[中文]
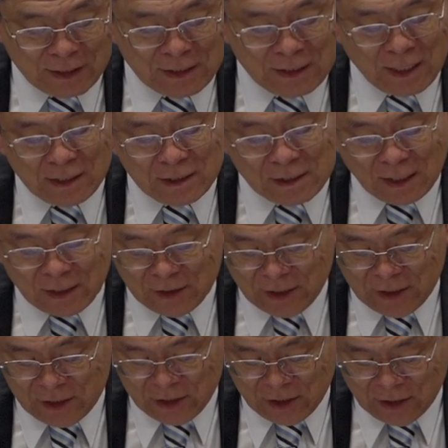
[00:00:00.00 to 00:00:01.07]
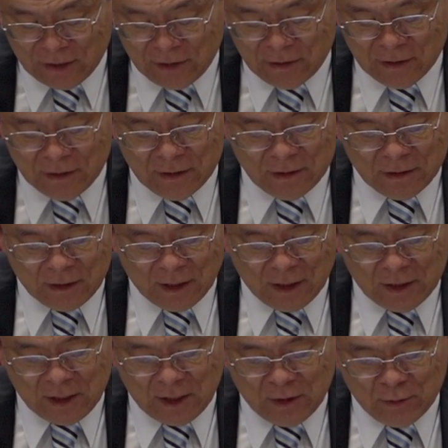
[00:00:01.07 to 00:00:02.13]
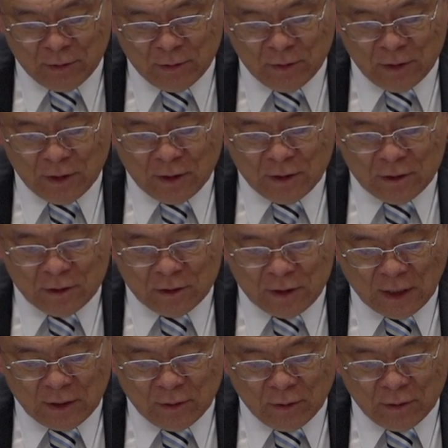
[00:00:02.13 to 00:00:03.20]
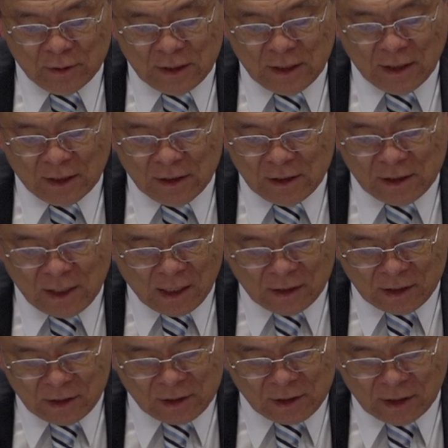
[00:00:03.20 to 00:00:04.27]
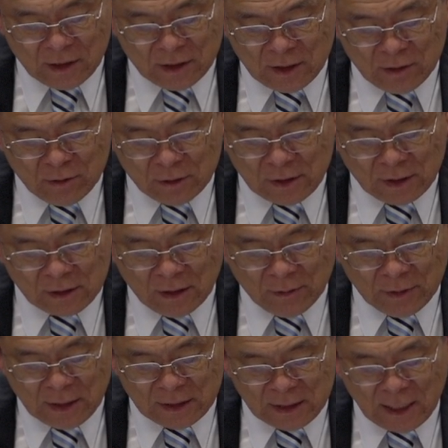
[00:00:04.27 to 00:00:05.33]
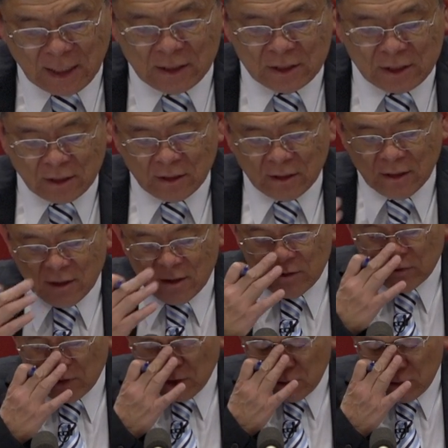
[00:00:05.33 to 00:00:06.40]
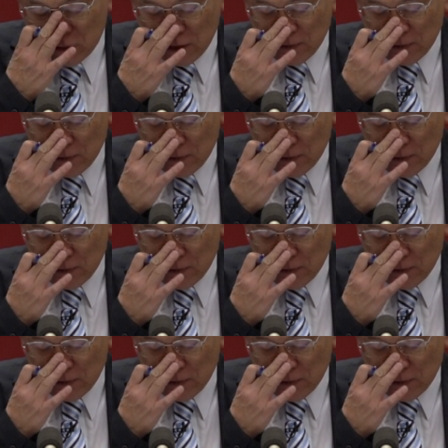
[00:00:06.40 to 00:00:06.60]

先相信神和基督，然后既然相信神和基督，向他们的见证，最后